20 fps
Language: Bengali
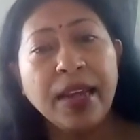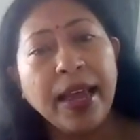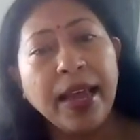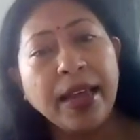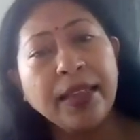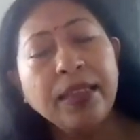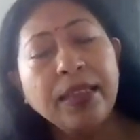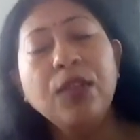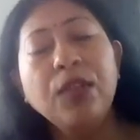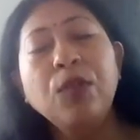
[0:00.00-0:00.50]

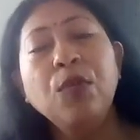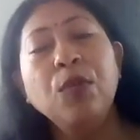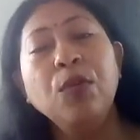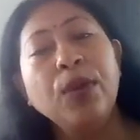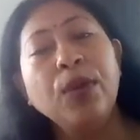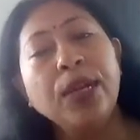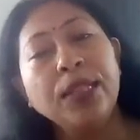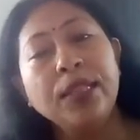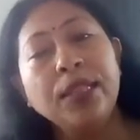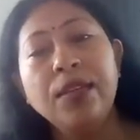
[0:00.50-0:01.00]
একদিন কোনো
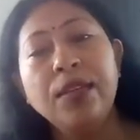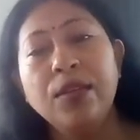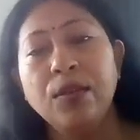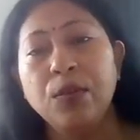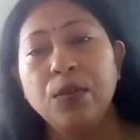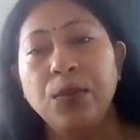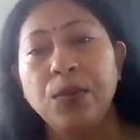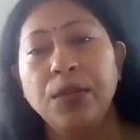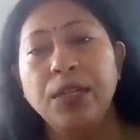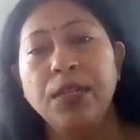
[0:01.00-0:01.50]
একদিন
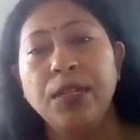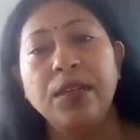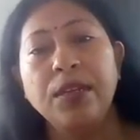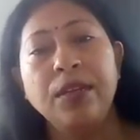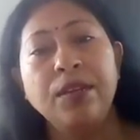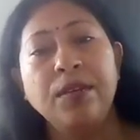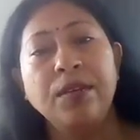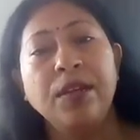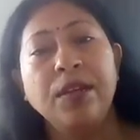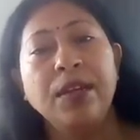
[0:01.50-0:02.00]
তোমাদের
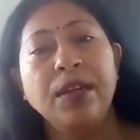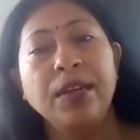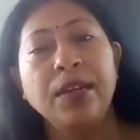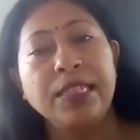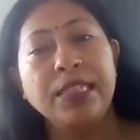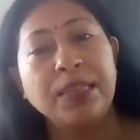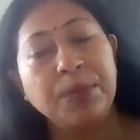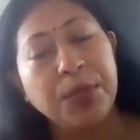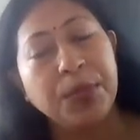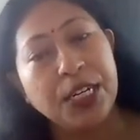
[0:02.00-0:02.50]
এই
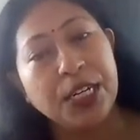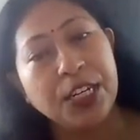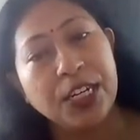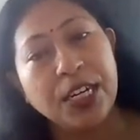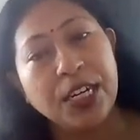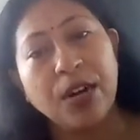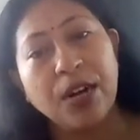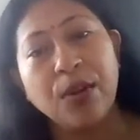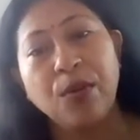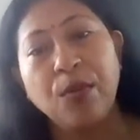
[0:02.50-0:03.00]
রেসিপিটা
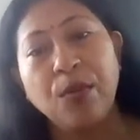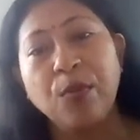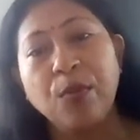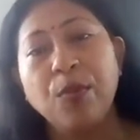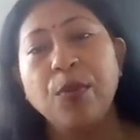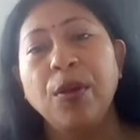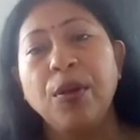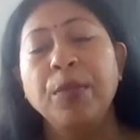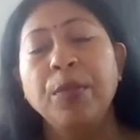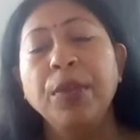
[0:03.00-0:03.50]
শেয়ার করব
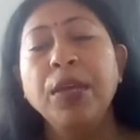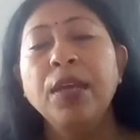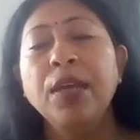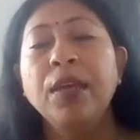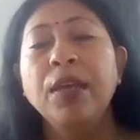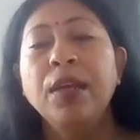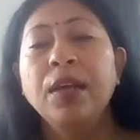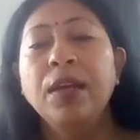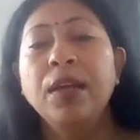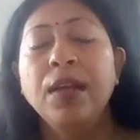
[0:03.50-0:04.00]
আমি
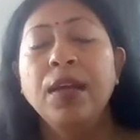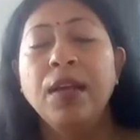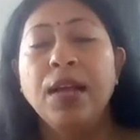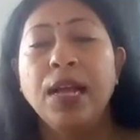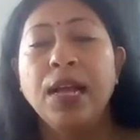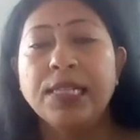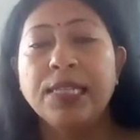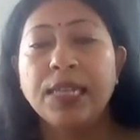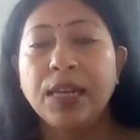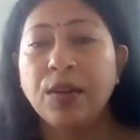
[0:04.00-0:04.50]

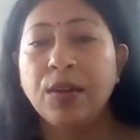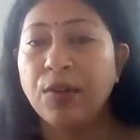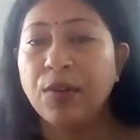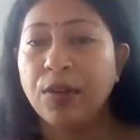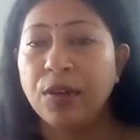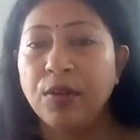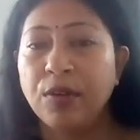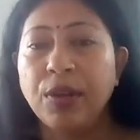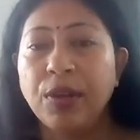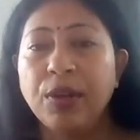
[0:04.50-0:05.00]
আজকে
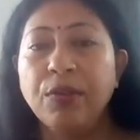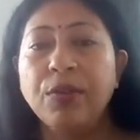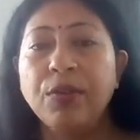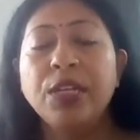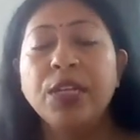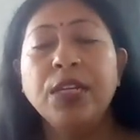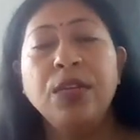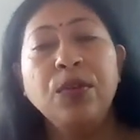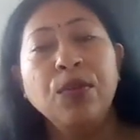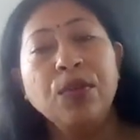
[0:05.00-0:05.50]
করার হয়ে
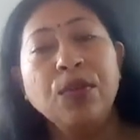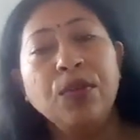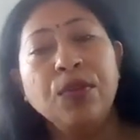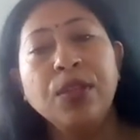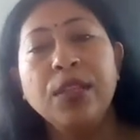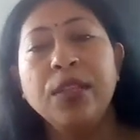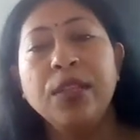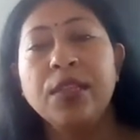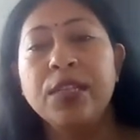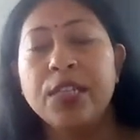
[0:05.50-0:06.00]
ওঠেনি অন্য
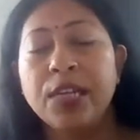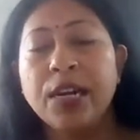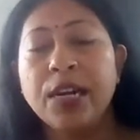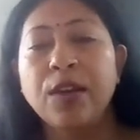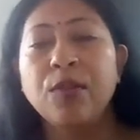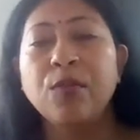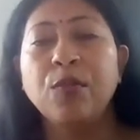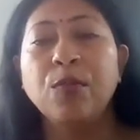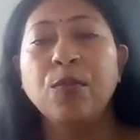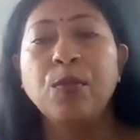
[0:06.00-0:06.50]
দিন
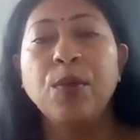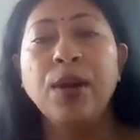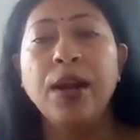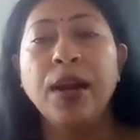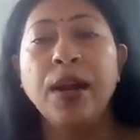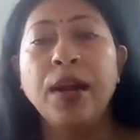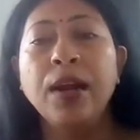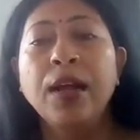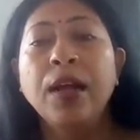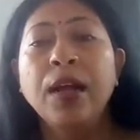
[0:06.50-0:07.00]
শেয়ার করব
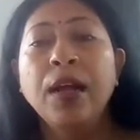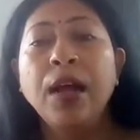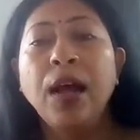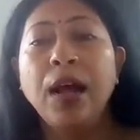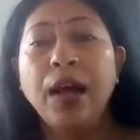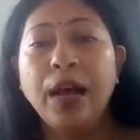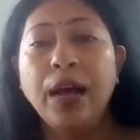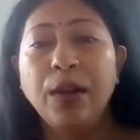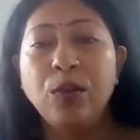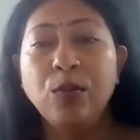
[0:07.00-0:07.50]
আর
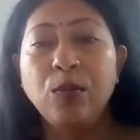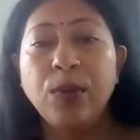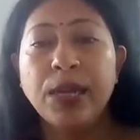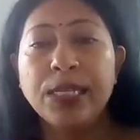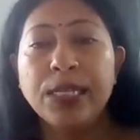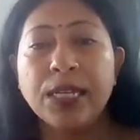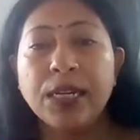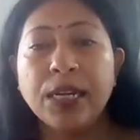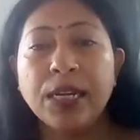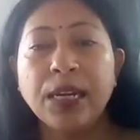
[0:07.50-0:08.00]
আলু
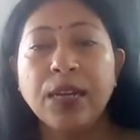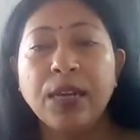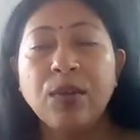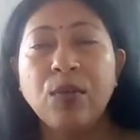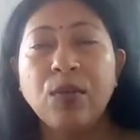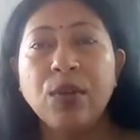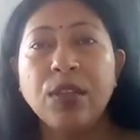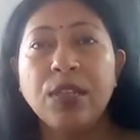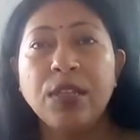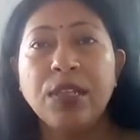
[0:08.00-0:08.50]
ভাজাটাকে
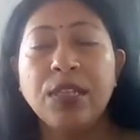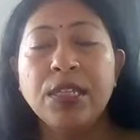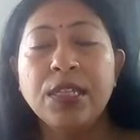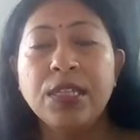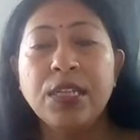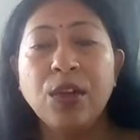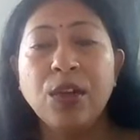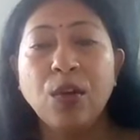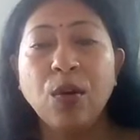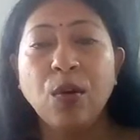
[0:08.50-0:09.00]
করে
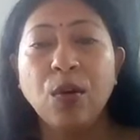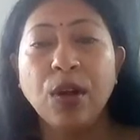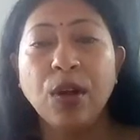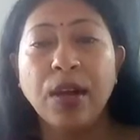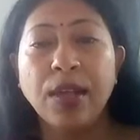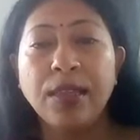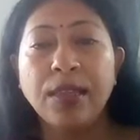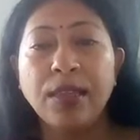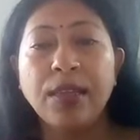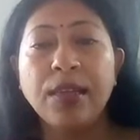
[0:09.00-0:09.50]
দিয়েছি
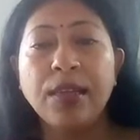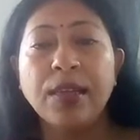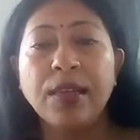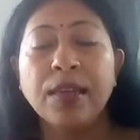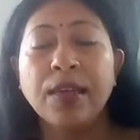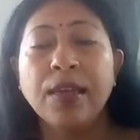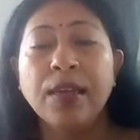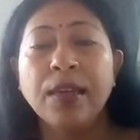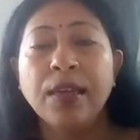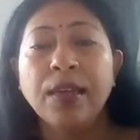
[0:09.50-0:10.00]
লঙ্কা দিয়ে
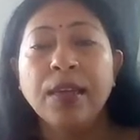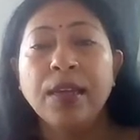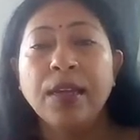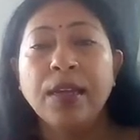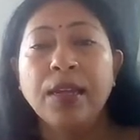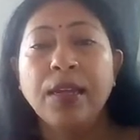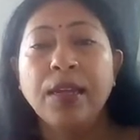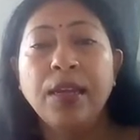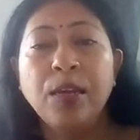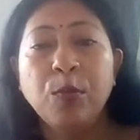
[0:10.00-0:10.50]

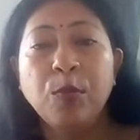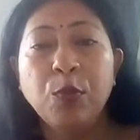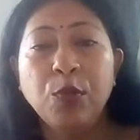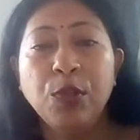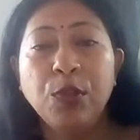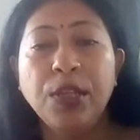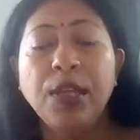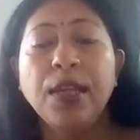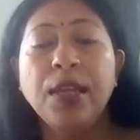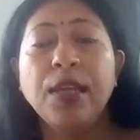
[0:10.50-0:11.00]
লেবু
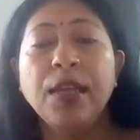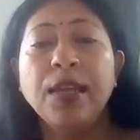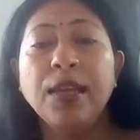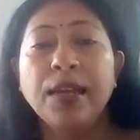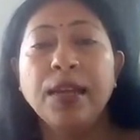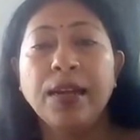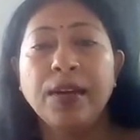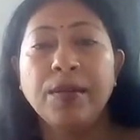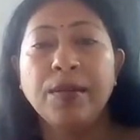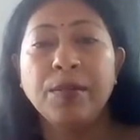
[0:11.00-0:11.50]
দিয়ে
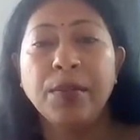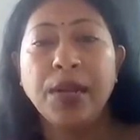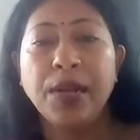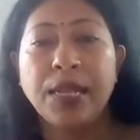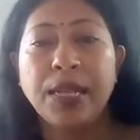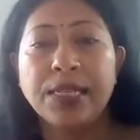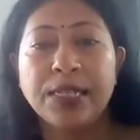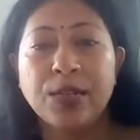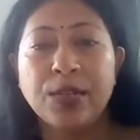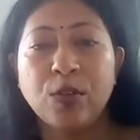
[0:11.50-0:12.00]
আর
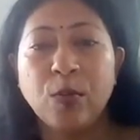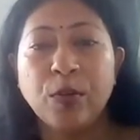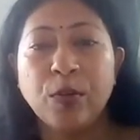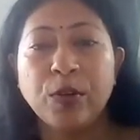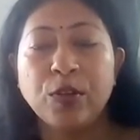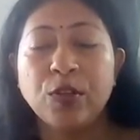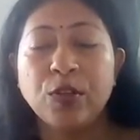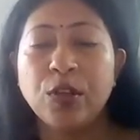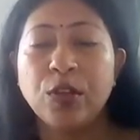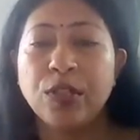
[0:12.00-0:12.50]
লাস্টে
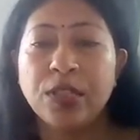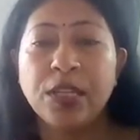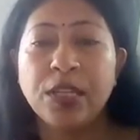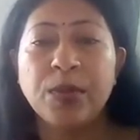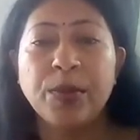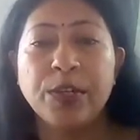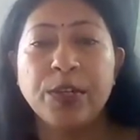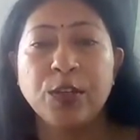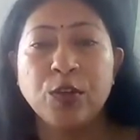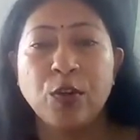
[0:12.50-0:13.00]
টমেটো সস দিয়ে
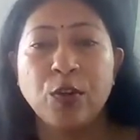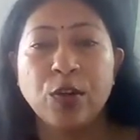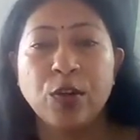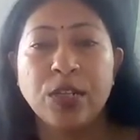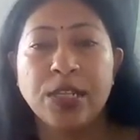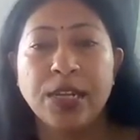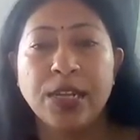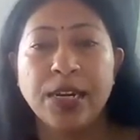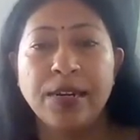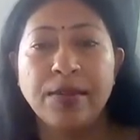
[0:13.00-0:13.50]
বেশ টক
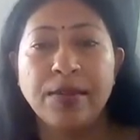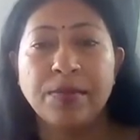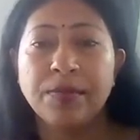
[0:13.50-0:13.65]
ঝাল